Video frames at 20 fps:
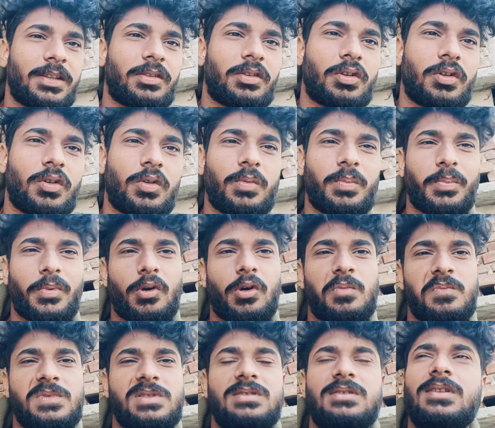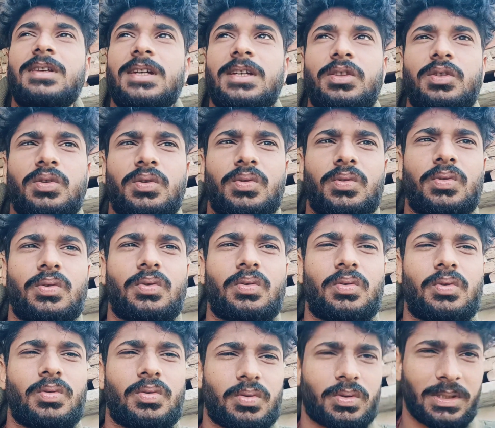तो प्रॉमिस डे तो
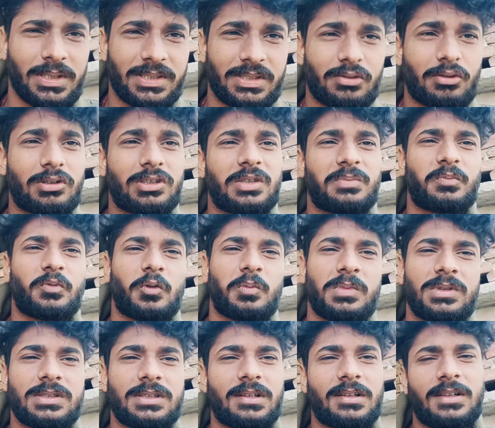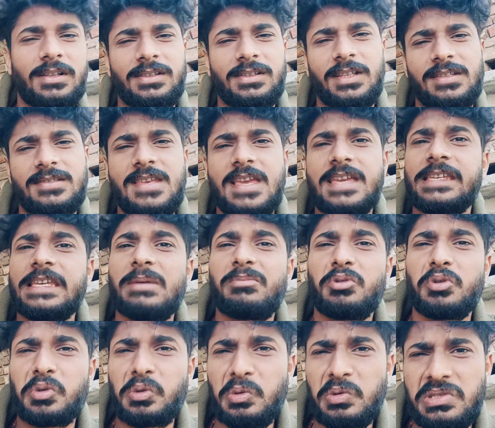किसी और से प्रॉमिस करने से अच्छा है कि आप
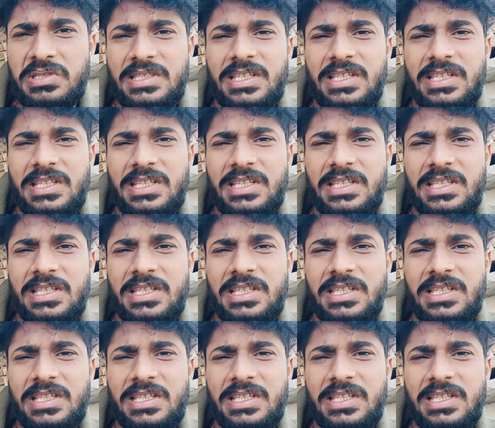लोग खुद